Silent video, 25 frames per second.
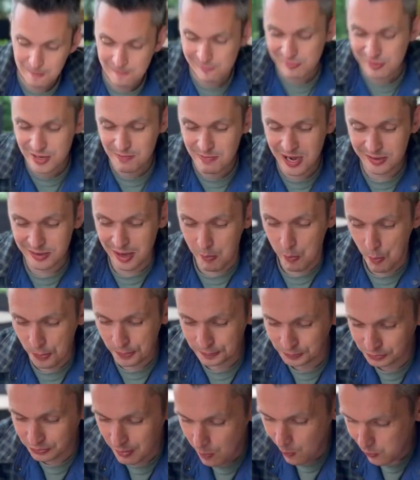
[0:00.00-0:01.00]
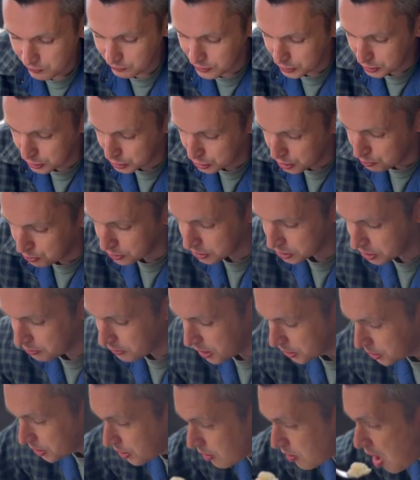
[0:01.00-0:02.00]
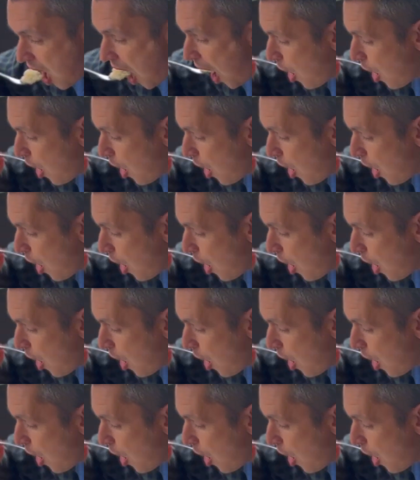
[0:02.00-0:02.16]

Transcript: Ну, ребята, здесь еще и порции большие.